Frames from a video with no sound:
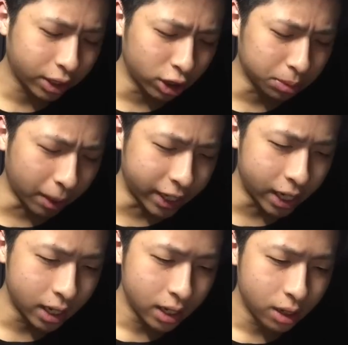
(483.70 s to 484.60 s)
てこい
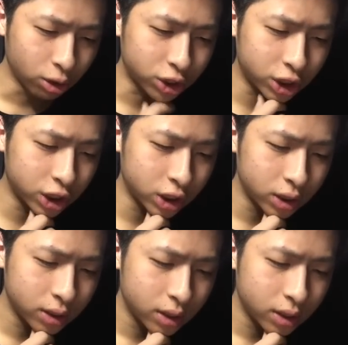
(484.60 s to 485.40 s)
スパーキーよし